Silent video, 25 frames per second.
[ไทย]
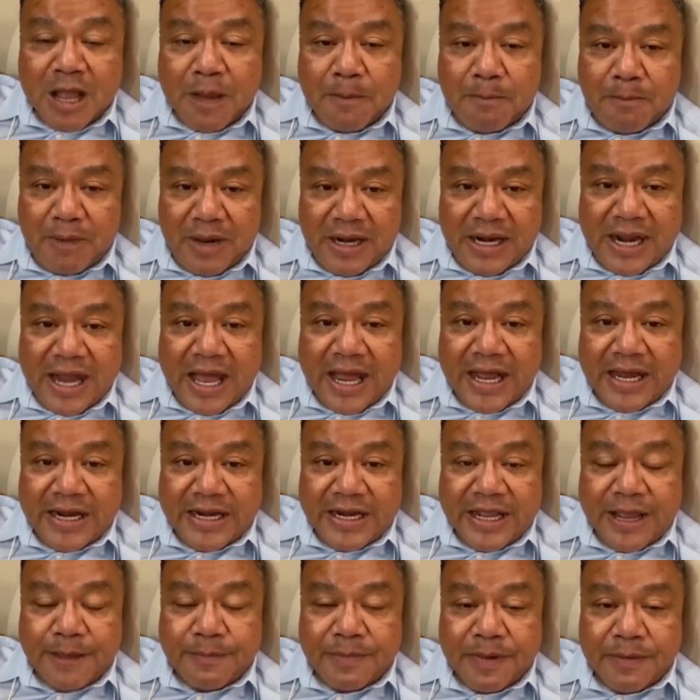พลังอัน
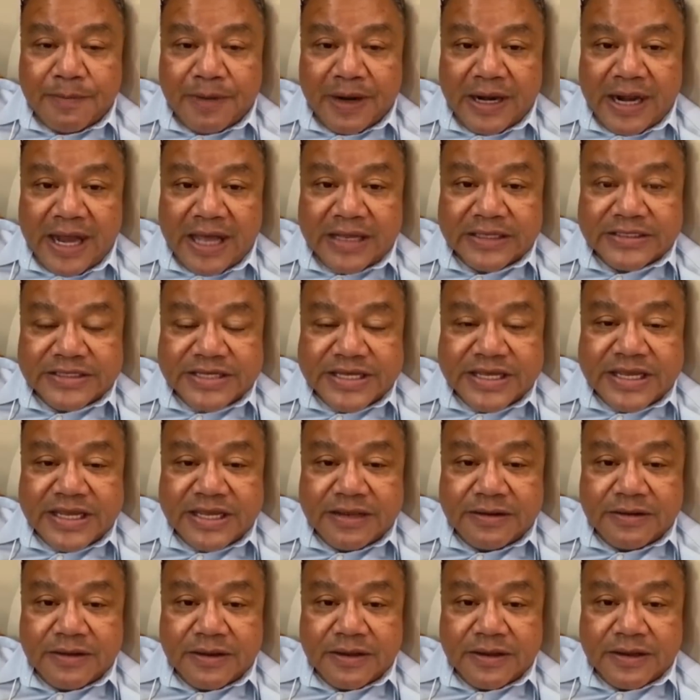นี้เป็นพลังที่
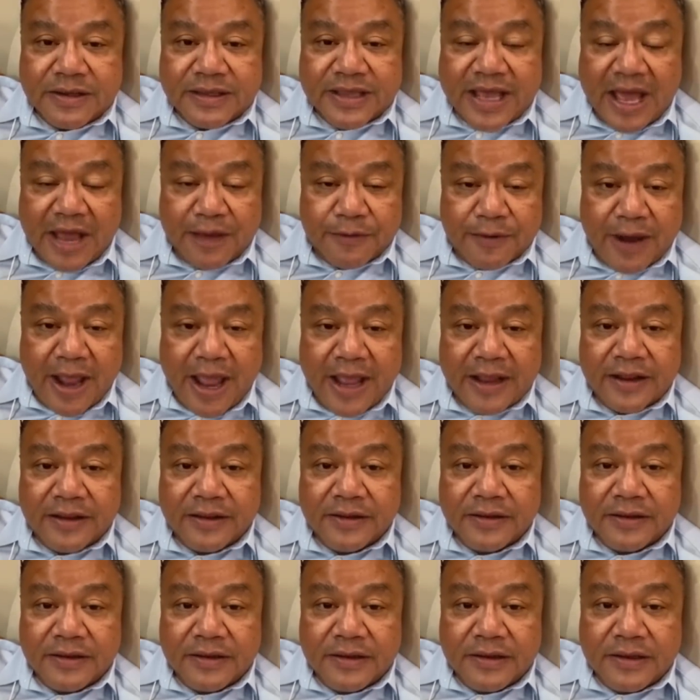แข็งแรง
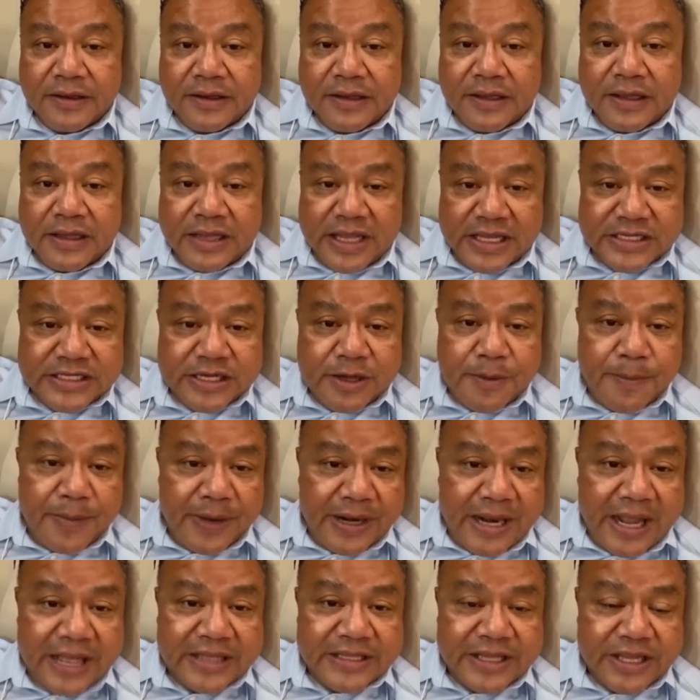แต่ฉะนั่นพ
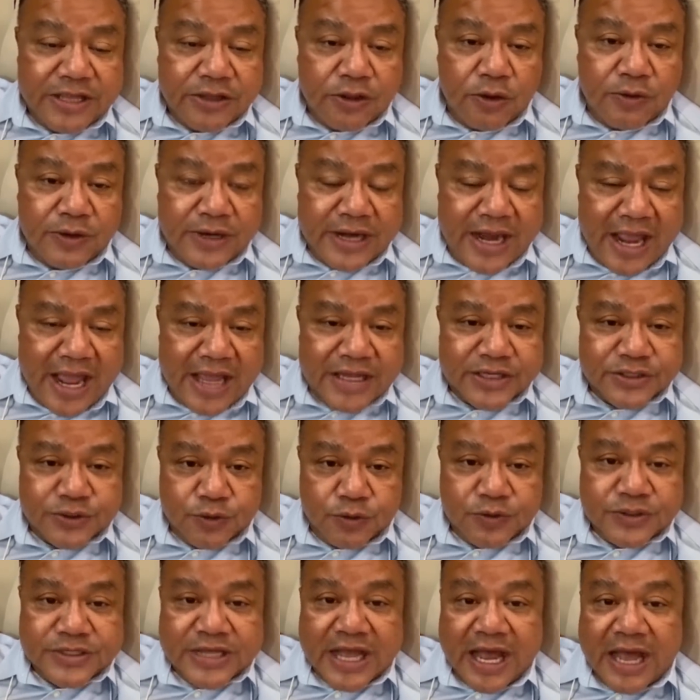ลังที่ต้องน่าสง
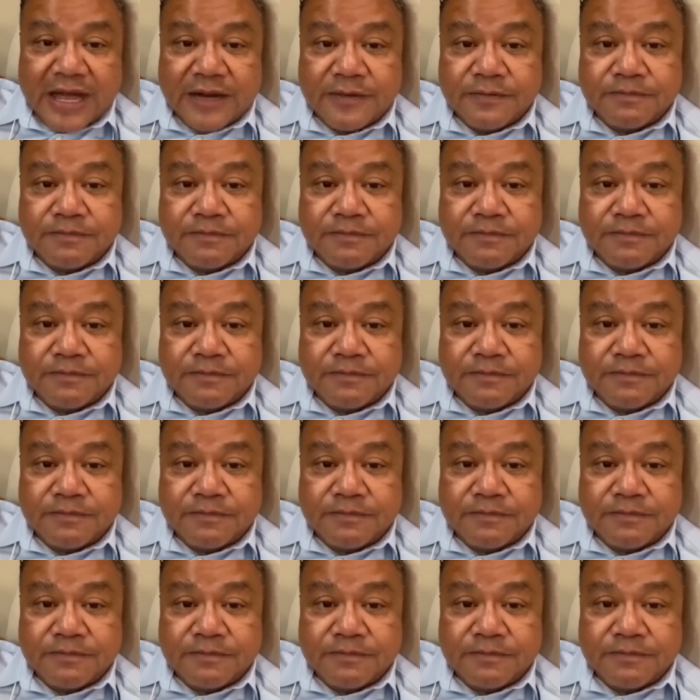สาร